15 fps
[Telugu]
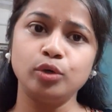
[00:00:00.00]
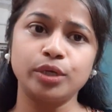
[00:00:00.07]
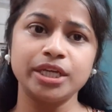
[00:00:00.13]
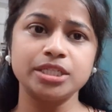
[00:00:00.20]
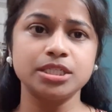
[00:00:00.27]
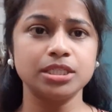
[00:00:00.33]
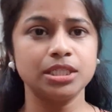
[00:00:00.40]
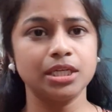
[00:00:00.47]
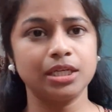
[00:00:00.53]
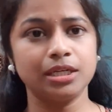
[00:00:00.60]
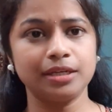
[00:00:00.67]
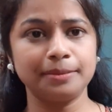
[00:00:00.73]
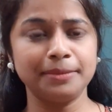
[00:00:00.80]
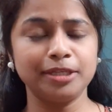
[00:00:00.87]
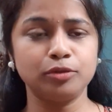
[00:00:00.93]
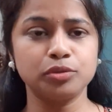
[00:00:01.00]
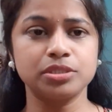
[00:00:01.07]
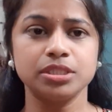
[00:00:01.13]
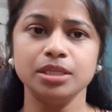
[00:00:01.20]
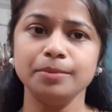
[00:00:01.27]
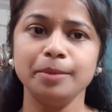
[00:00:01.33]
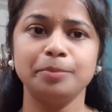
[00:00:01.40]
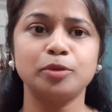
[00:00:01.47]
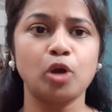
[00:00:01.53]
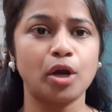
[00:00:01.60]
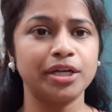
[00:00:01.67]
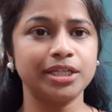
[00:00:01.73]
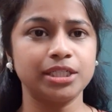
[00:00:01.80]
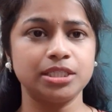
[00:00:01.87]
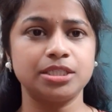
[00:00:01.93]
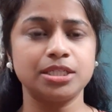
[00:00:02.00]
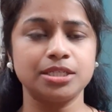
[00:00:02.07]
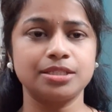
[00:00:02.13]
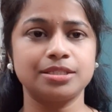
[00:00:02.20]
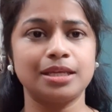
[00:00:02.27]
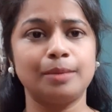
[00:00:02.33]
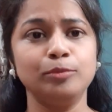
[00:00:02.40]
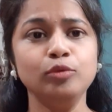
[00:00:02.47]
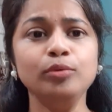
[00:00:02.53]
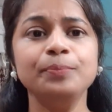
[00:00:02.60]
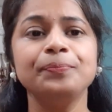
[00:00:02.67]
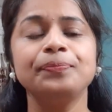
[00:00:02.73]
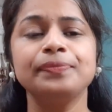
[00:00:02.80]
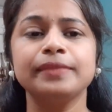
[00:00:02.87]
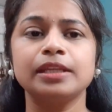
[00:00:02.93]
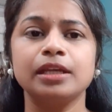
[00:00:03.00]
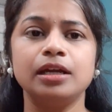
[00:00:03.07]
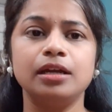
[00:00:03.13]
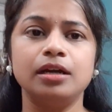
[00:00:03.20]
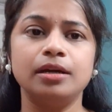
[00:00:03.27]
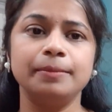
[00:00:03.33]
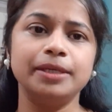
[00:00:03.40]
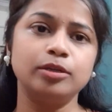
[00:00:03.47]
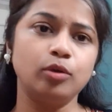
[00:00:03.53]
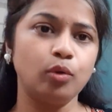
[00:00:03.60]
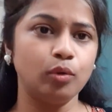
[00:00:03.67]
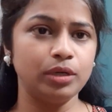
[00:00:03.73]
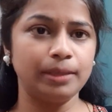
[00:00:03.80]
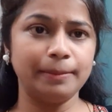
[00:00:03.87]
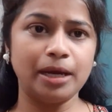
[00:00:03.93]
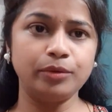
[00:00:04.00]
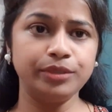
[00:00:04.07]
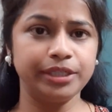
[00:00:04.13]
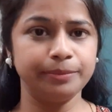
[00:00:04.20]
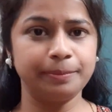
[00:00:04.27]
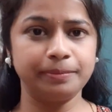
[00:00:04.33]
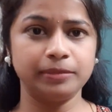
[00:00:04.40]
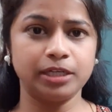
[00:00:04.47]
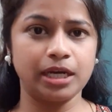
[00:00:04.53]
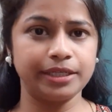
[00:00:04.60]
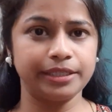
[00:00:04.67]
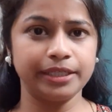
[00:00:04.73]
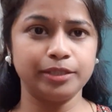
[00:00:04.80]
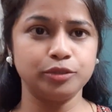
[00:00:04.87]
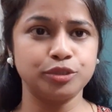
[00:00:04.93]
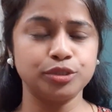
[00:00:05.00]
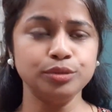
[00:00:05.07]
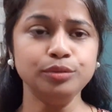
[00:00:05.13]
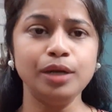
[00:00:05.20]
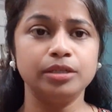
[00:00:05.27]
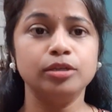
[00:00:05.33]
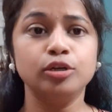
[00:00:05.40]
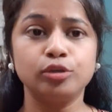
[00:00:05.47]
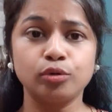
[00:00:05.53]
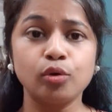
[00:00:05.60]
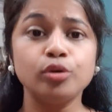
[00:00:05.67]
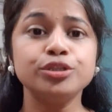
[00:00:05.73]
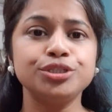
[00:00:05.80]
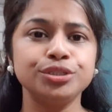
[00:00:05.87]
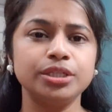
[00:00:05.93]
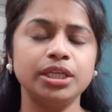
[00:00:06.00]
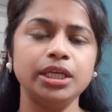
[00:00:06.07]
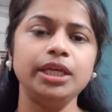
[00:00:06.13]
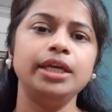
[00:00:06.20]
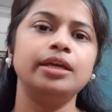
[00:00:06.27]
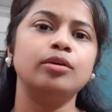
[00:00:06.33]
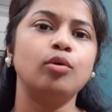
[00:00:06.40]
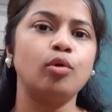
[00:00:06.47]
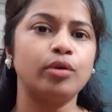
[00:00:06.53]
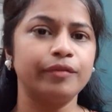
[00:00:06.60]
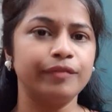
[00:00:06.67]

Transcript: లొకేషన్ దగ్గరికి మీరు వస్తే మేము ప్రోడక్ట్ ఇచ్చేస్తాము మీరు హోల్ అమౌంట్ కట్టేయచ్చు రోజుకి ఒక